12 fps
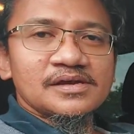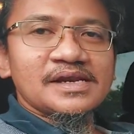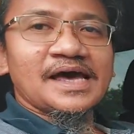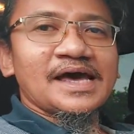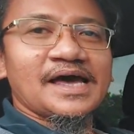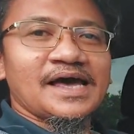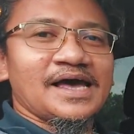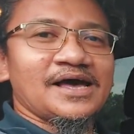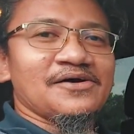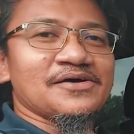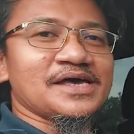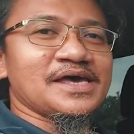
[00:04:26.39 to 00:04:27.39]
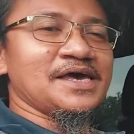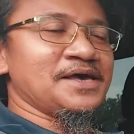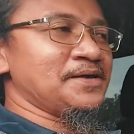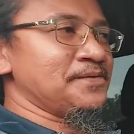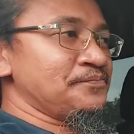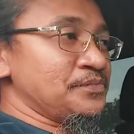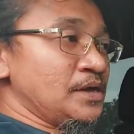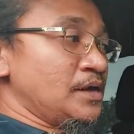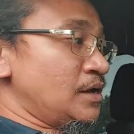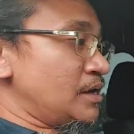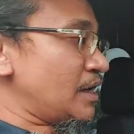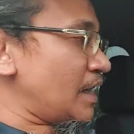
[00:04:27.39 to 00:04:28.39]
nah oke okay.
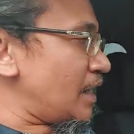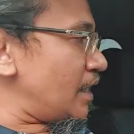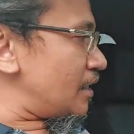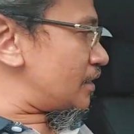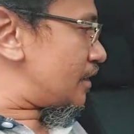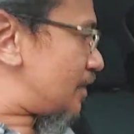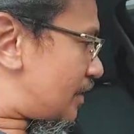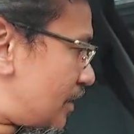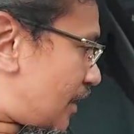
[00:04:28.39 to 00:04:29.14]
nah uh,